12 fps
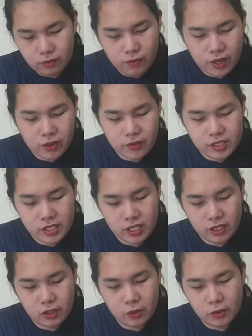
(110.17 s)
Very
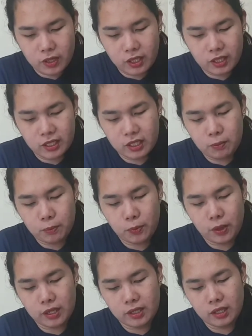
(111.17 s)
secure ang kanilang
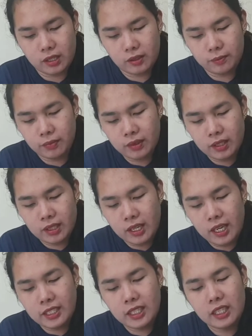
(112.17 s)
product.
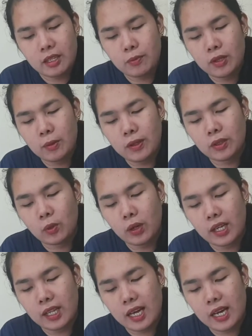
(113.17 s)
And hindi mo naman to
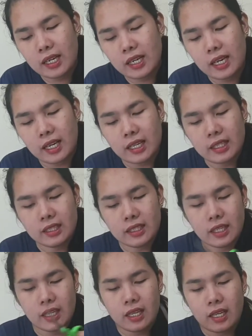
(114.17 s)
kailangang
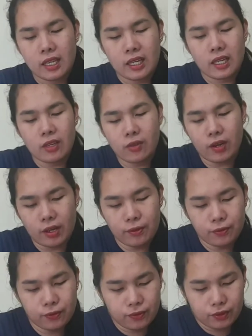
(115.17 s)
i-ref.